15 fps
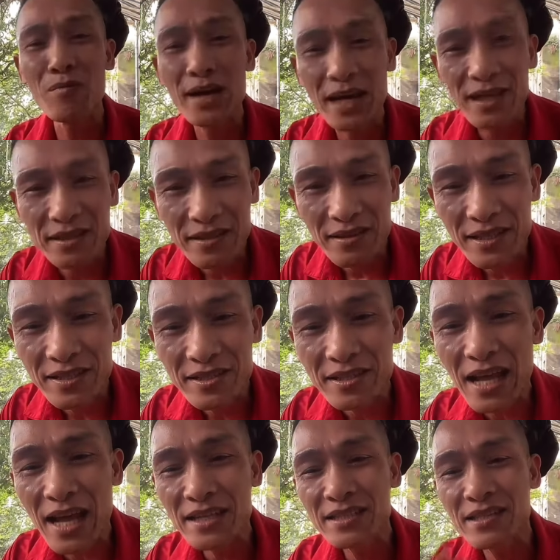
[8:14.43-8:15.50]
nhau một lần
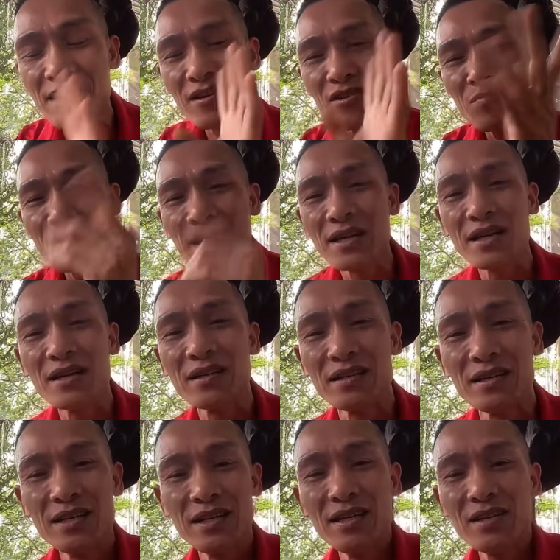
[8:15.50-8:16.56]
thôi tan trường không bao
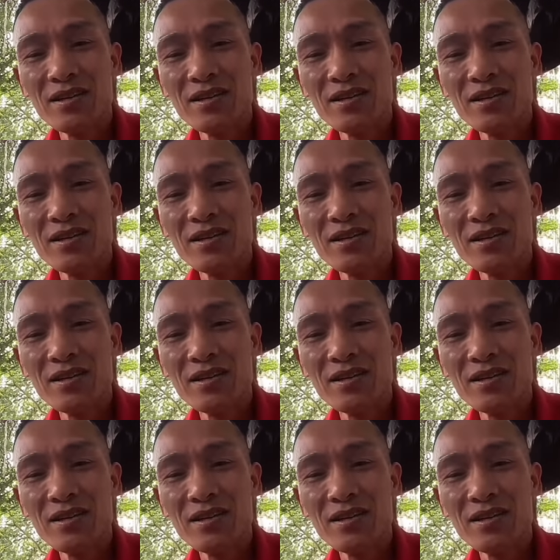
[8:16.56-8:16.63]
giờ